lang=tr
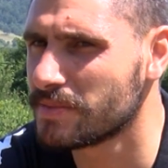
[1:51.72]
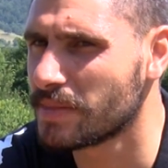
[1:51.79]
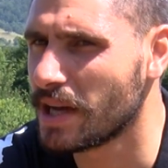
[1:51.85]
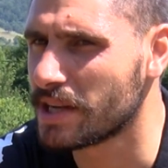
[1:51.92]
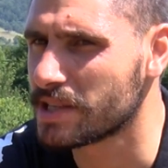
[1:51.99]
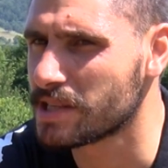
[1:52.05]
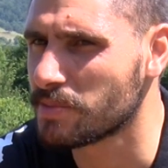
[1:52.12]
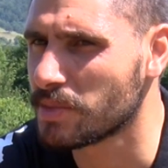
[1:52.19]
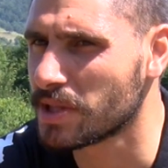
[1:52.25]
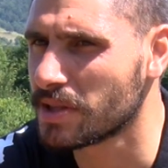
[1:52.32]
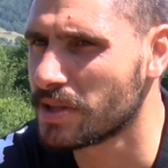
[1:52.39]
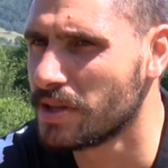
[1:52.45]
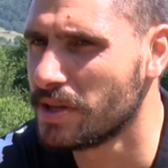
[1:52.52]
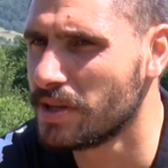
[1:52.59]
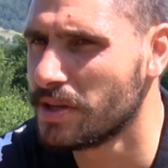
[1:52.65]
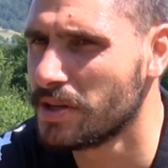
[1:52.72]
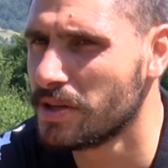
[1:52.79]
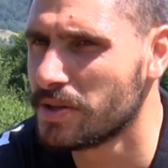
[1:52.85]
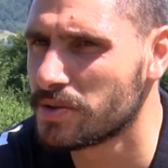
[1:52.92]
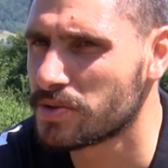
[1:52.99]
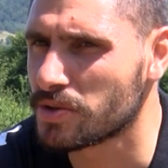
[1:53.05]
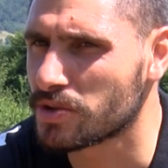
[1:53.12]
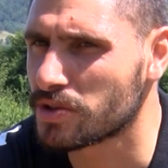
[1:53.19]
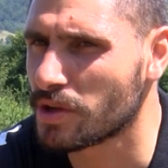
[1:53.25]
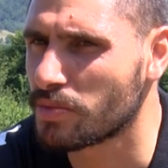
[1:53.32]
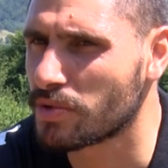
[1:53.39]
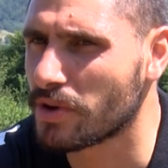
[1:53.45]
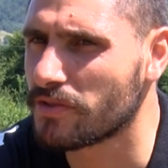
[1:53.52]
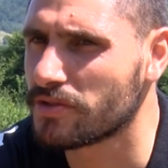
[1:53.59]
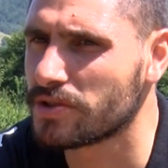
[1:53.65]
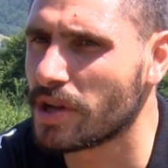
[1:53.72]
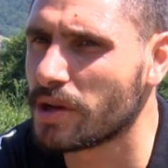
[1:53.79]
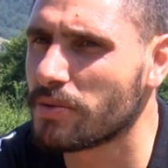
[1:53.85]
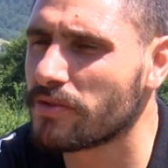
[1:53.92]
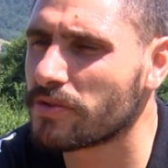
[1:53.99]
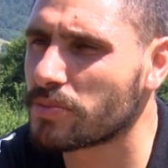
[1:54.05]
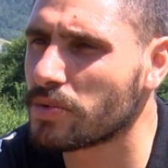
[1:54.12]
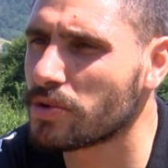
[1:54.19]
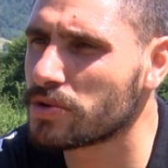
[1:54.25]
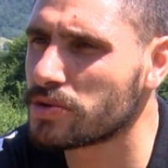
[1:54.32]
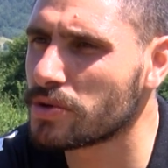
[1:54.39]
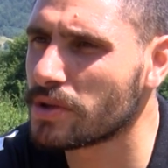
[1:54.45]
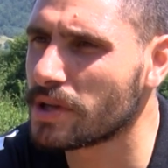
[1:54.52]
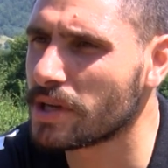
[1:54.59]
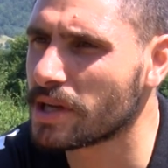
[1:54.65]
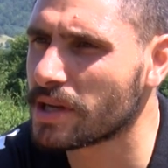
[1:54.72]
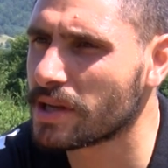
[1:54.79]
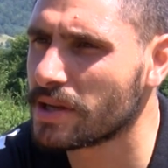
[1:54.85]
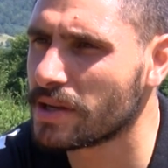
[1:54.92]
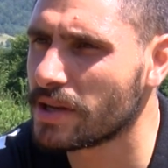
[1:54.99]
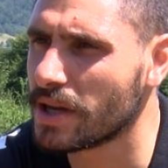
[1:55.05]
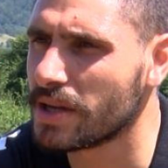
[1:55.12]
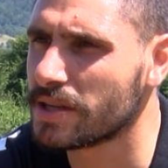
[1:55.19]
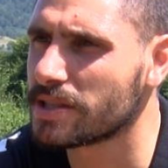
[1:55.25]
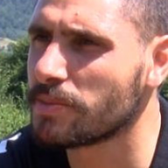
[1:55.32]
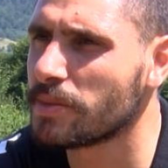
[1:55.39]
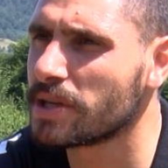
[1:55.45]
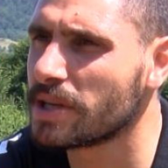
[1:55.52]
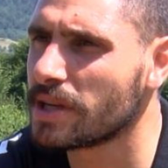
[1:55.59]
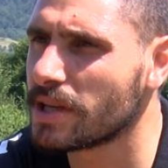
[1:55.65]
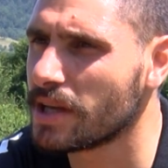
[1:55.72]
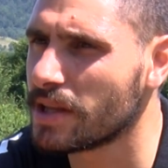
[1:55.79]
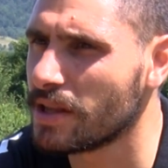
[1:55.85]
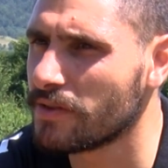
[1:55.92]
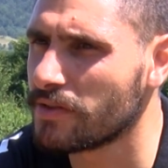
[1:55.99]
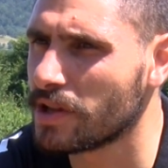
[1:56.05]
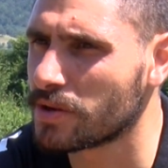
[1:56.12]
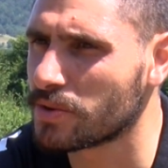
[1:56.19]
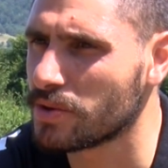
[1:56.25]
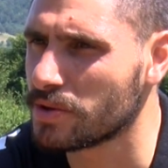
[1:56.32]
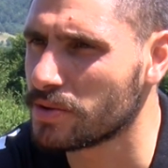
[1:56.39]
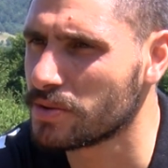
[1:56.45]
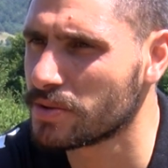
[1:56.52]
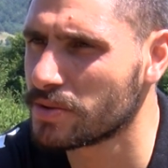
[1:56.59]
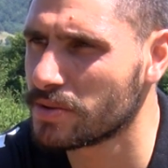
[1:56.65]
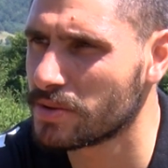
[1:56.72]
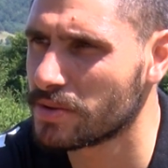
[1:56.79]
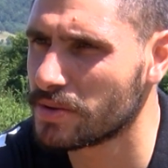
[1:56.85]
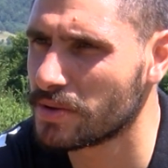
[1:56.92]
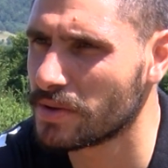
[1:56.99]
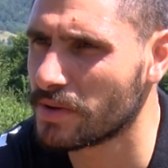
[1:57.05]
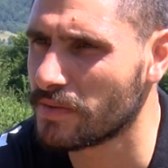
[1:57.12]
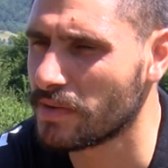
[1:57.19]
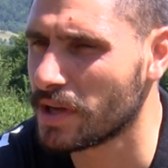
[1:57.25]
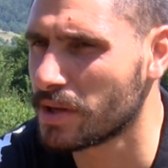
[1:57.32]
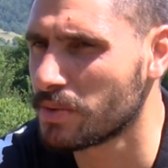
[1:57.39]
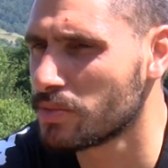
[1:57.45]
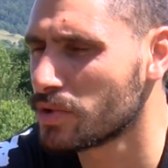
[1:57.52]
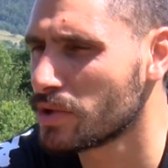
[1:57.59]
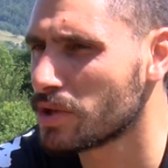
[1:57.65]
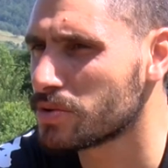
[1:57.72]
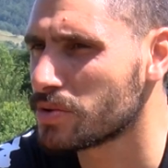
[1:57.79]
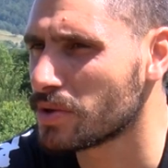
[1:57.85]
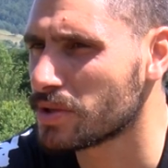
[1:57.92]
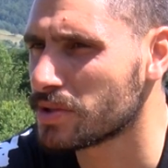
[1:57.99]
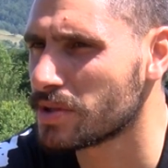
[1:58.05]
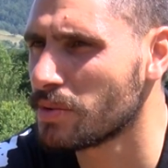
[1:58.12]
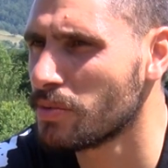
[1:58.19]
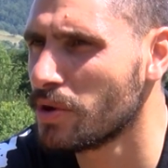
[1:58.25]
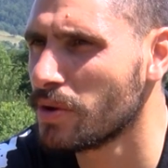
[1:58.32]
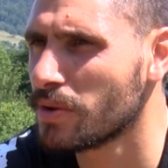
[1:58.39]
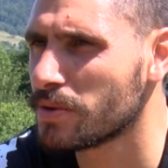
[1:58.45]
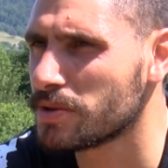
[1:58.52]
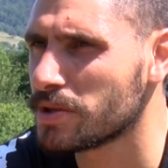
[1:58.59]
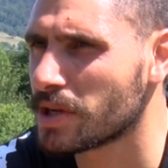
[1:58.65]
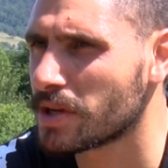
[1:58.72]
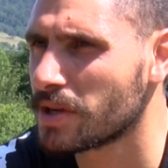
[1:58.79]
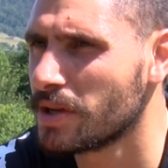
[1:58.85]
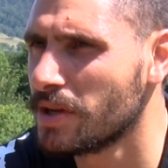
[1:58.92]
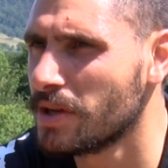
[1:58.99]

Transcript: her zaman sonuçta profesyonel bir futbolcu olarak her zaman yeni hedefler koyduk ve bundan sonrası da böyle olacak.